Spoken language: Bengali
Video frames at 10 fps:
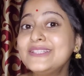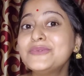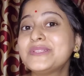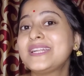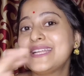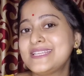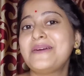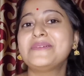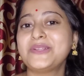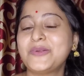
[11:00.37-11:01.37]
এটাই তোমাদের
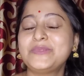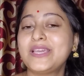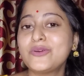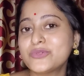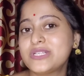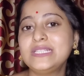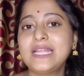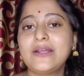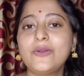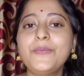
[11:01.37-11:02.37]
কাছে আমার তরফ থেকে কোশ্চেন
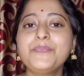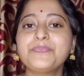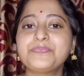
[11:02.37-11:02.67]
থাকলো